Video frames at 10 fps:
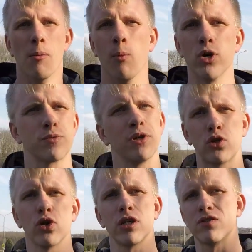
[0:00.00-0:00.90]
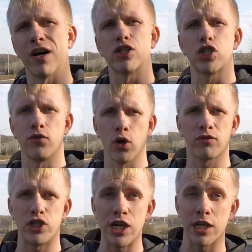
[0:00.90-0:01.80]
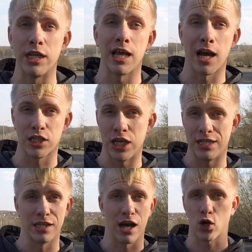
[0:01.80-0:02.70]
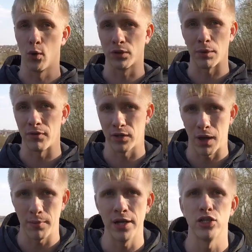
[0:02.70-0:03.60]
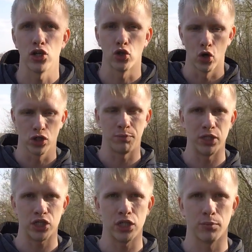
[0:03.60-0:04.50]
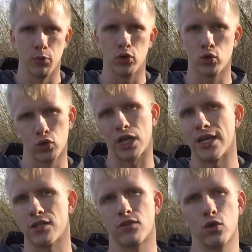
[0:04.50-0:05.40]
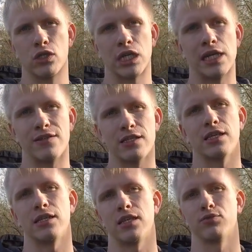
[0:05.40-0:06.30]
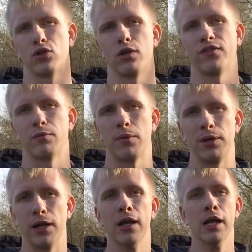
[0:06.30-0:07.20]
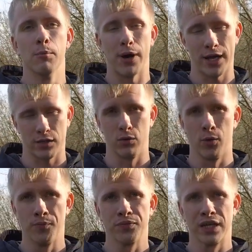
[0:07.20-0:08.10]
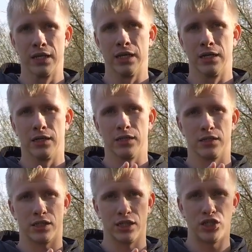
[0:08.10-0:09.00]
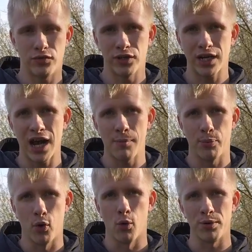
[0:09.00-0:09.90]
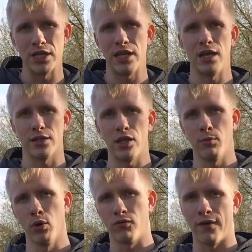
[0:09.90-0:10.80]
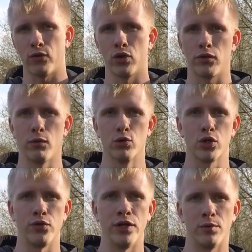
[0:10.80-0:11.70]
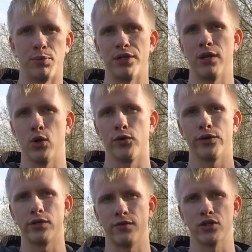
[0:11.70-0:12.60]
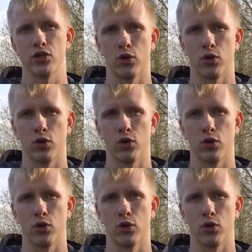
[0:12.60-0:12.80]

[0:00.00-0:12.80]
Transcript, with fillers: Может быть, кто-то из вас живет в Чехии также ездит на каком-то там автомобильчике, тоже пишите. Будет круто, конечно, в другой стороны здесь заснять обзор на автомобиль. Поэтому с четверга по понедельник не будет, во вторник вы уже увидите, по идее, новенький свежий